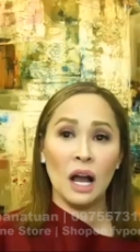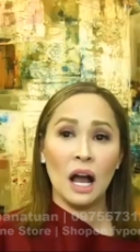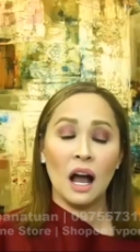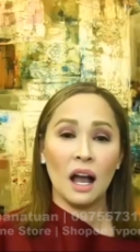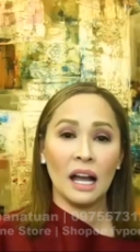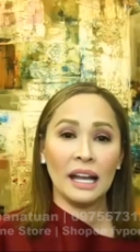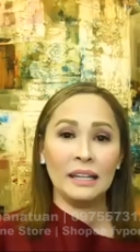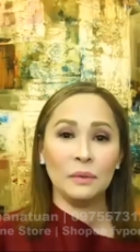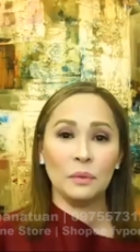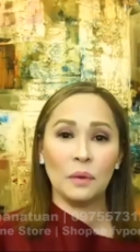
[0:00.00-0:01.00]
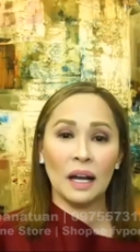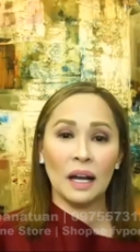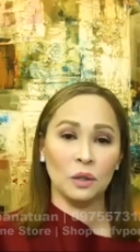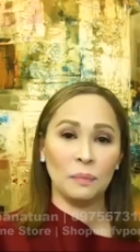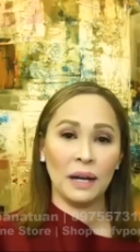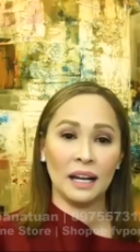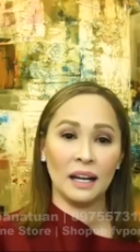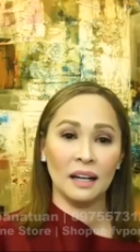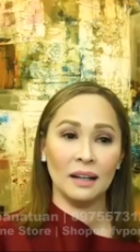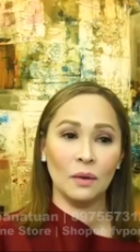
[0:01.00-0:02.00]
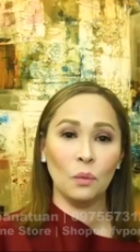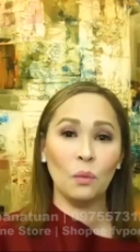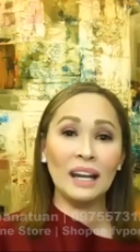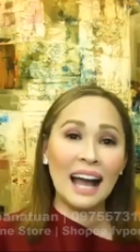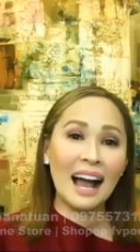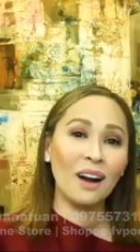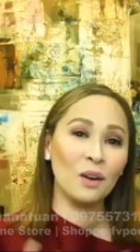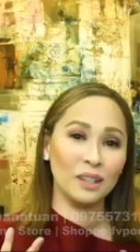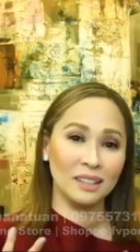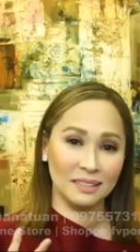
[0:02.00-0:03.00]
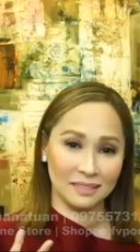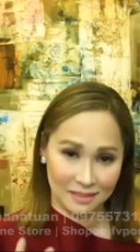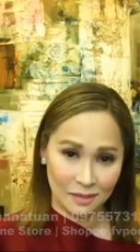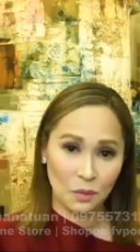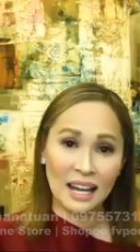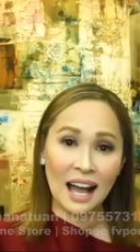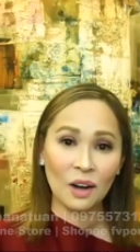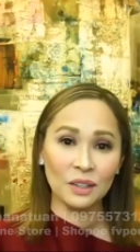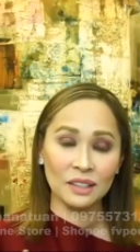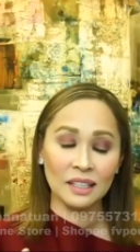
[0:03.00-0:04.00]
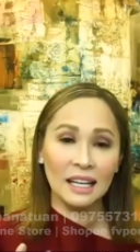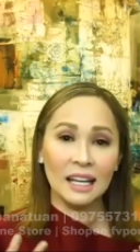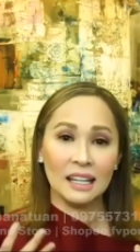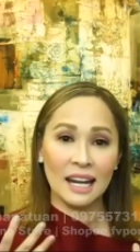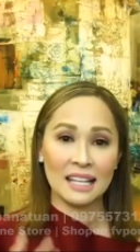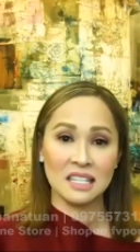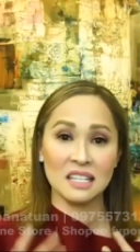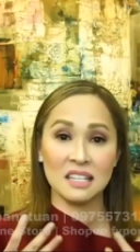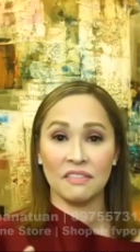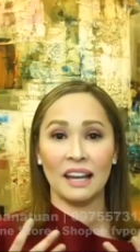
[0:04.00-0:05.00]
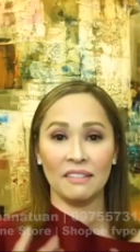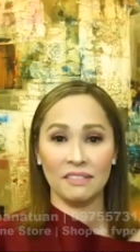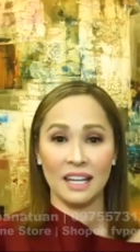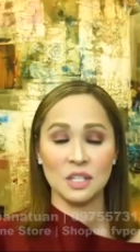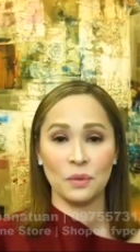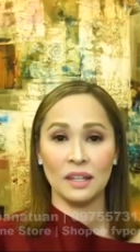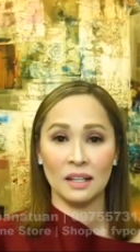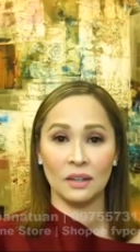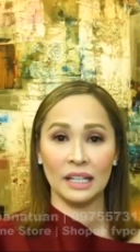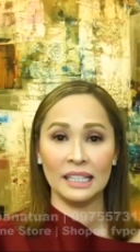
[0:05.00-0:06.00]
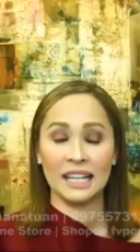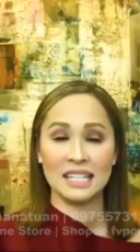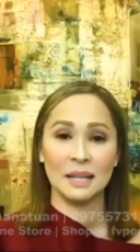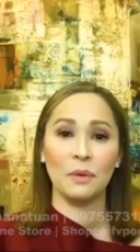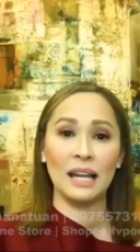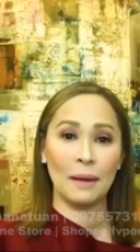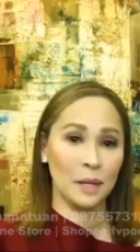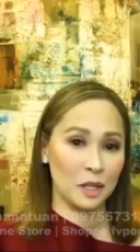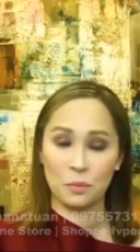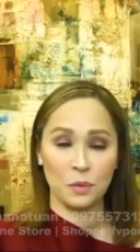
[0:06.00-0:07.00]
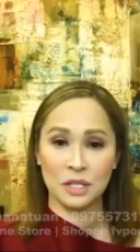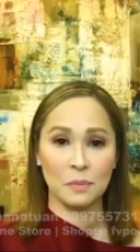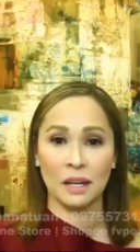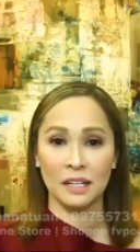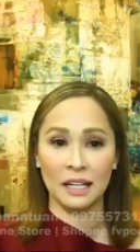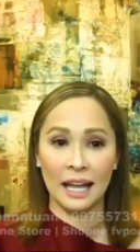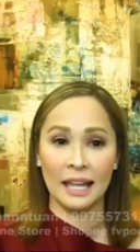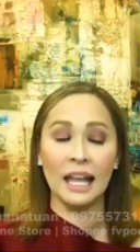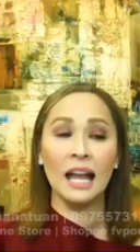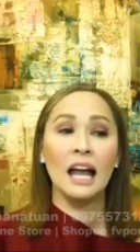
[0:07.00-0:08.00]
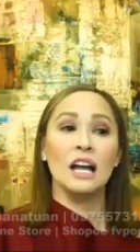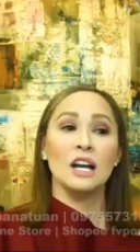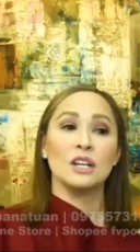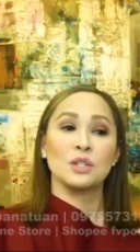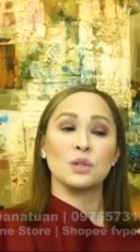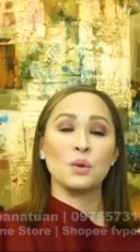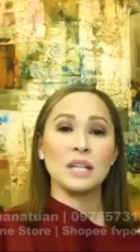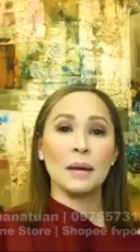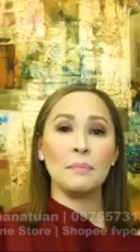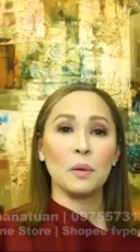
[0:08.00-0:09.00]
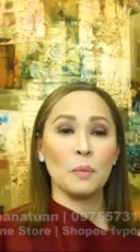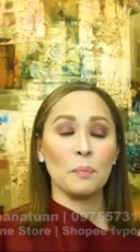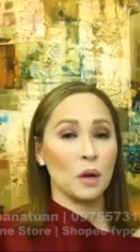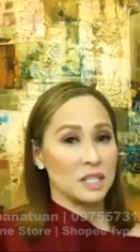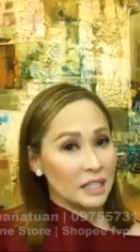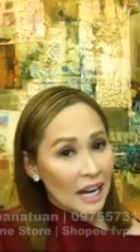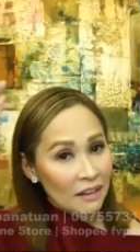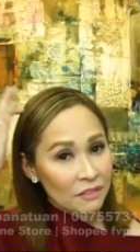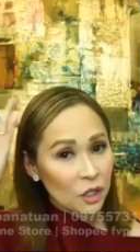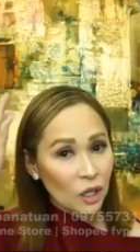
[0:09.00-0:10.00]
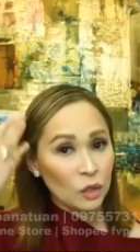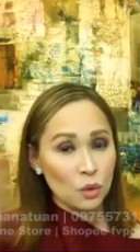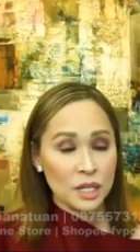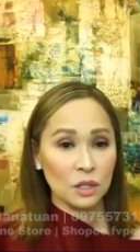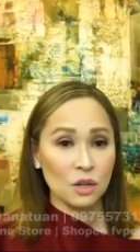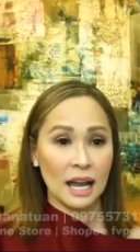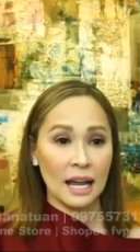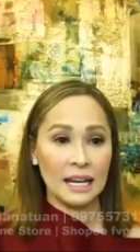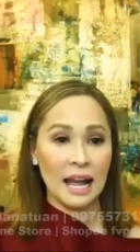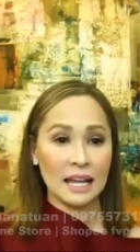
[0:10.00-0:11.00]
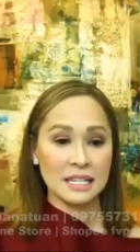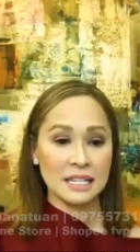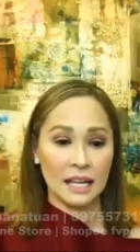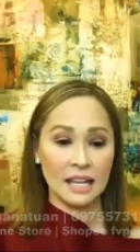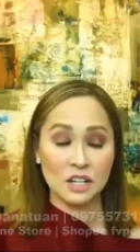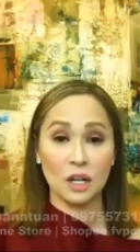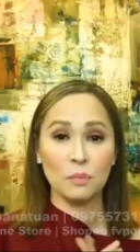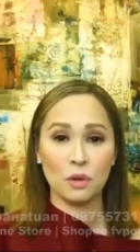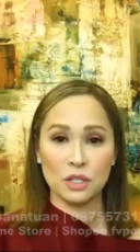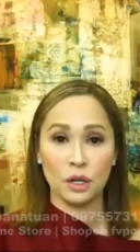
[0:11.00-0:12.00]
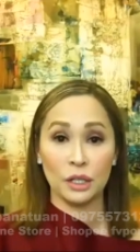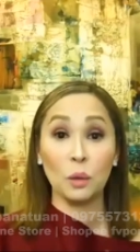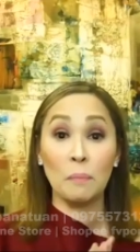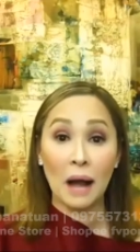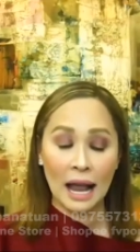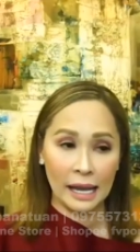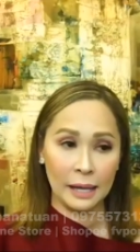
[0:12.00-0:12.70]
ay, ano, parang wala akong, wala akong 365 days with the Lord kasi wala na po si Brother Glenn. So sabi ko po sa driver ko, inutusan ko sa, sa National Bookstore to buy.